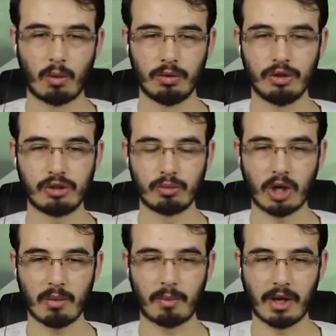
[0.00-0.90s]
Onun için
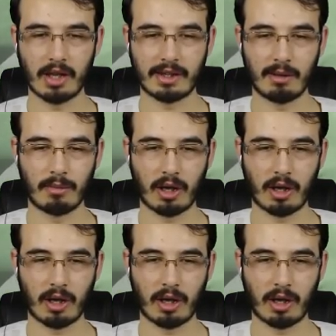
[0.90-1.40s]
burayı bir patlatalım